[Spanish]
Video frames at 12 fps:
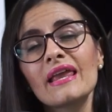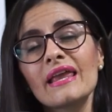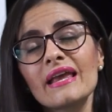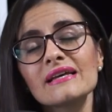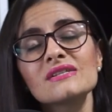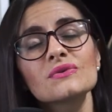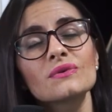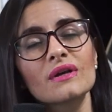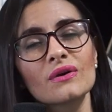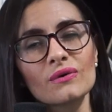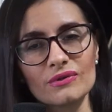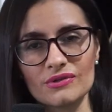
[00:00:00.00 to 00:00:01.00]
que su
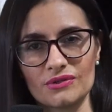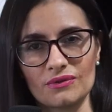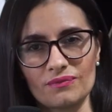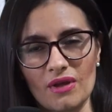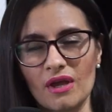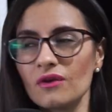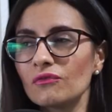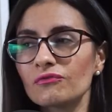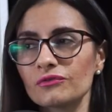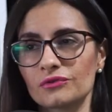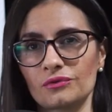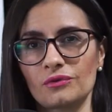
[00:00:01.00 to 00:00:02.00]
negocio en un
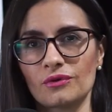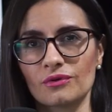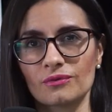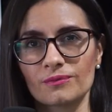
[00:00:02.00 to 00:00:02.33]
futuro